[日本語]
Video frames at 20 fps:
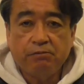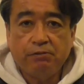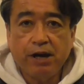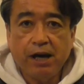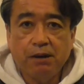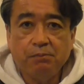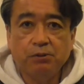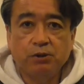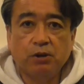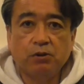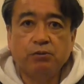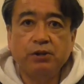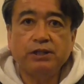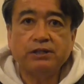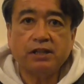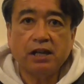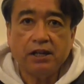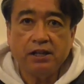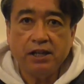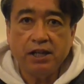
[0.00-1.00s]
ファームの
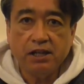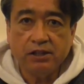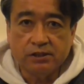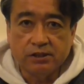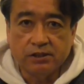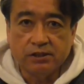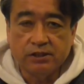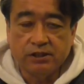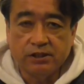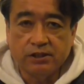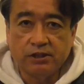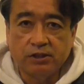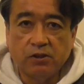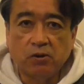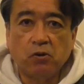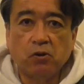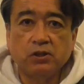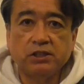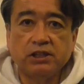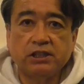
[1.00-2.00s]
ウエスタンリーグ
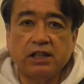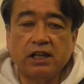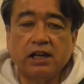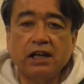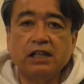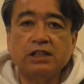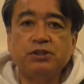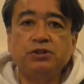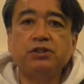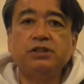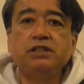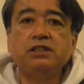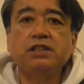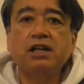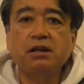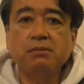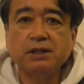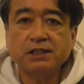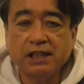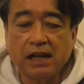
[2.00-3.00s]
の公式戦が中止に
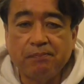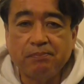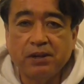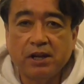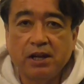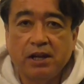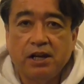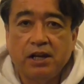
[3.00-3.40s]
なりました